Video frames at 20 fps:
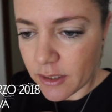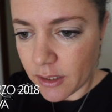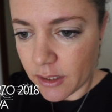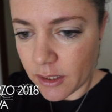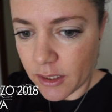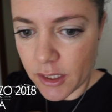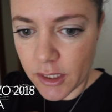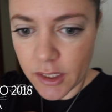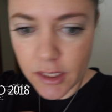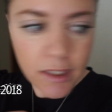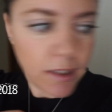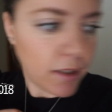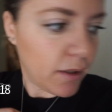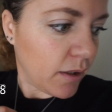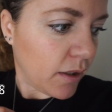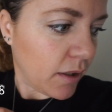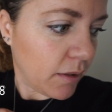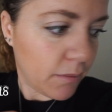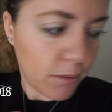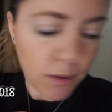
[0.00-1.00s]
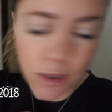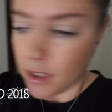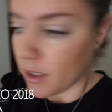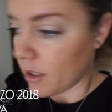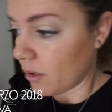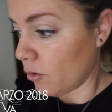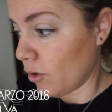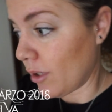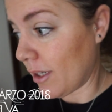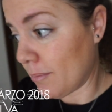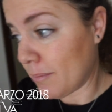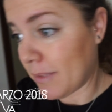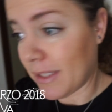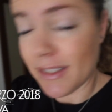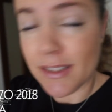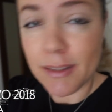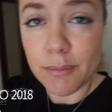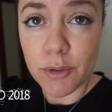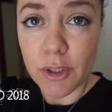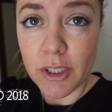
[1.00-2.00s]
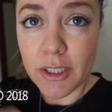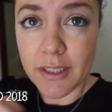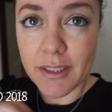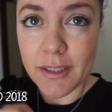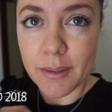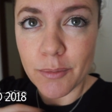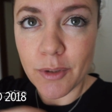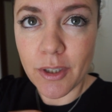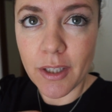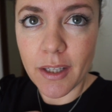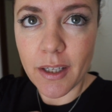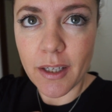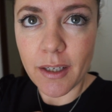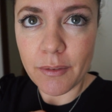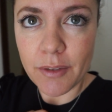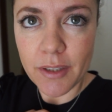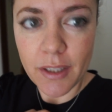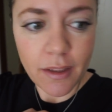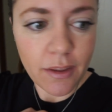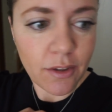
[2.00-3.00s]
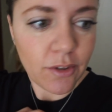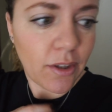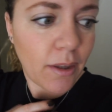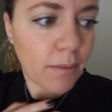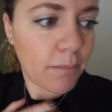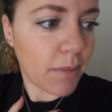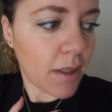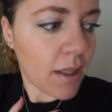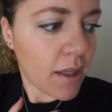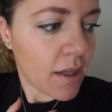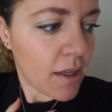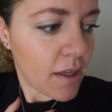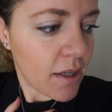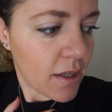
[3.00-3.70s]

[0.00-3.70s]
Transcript: y voy a recoger las maletas porque ya tenemos que dejar la habitación también